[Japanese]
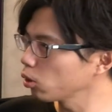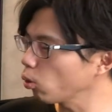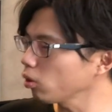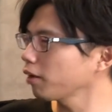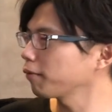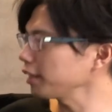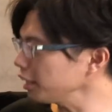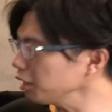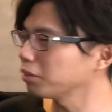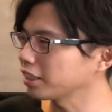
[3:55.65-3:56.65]
うん、今回は
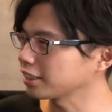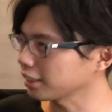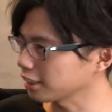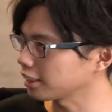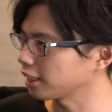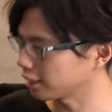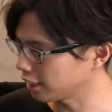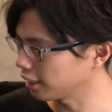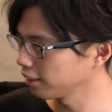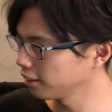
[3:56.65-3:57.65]
いい目立ち方してた
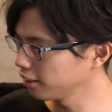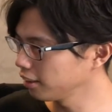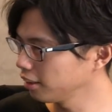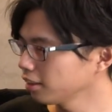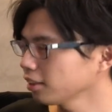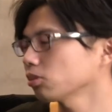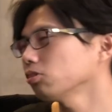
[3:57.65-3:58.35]
じゃん。